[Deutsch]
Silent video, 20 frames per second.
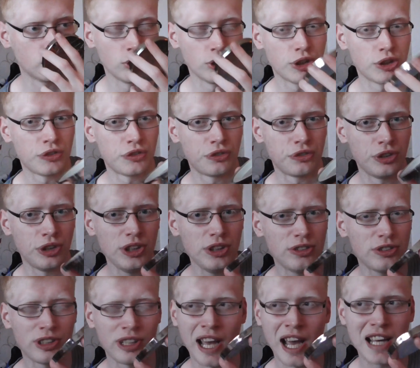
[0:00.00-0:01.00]
Und ich finde,
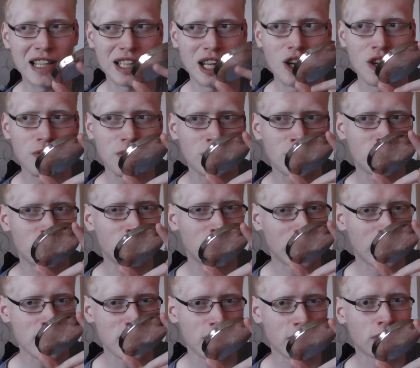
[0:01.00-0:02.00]
der hat auch wieder eine
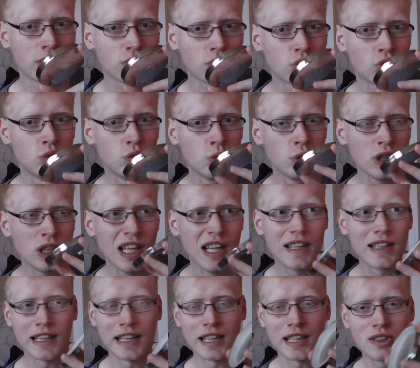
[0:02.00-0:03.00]
ganz andere Note.
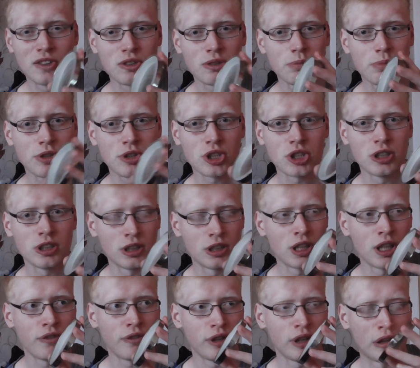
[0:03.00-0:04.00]
Der geht so ein bisschen in die
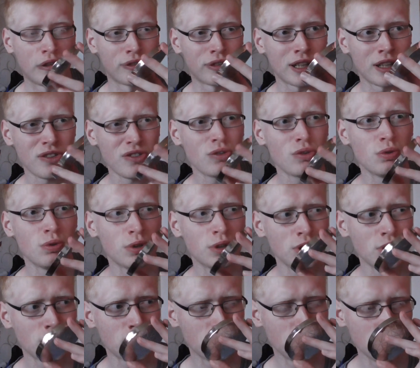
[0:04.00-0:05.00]

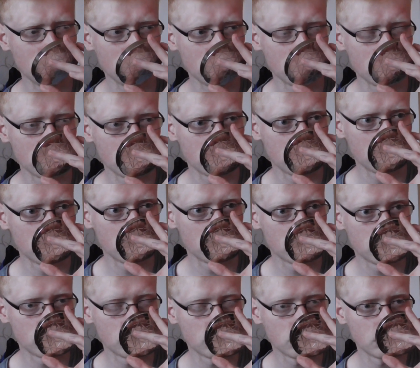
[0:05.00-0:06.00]
Kaffee-Fresco-Richtung.
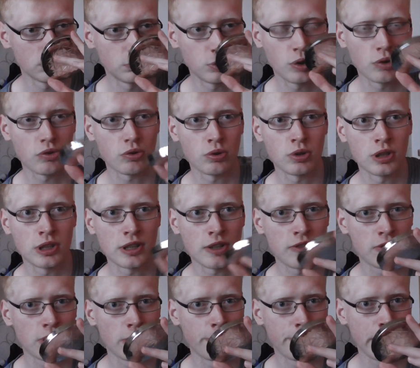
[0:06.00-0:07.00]
Bloß ohne
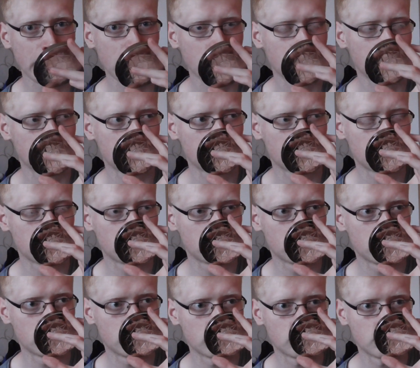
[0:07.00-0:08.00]
das Gebäck.
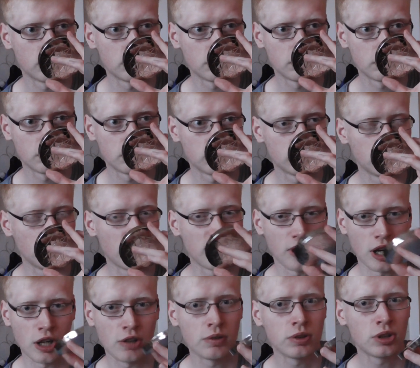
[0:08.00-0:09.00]

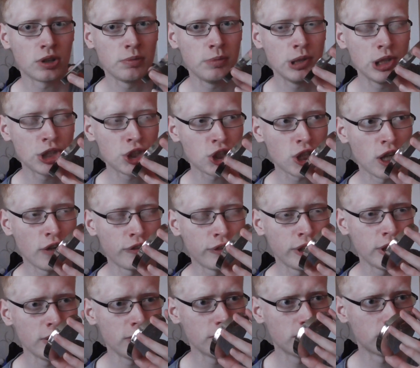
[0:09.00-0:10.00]
Ist auch wieder
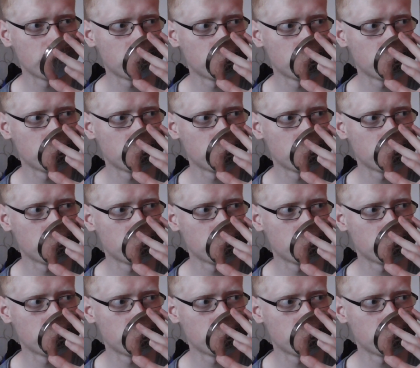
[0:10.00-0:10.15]
Milchkaffee.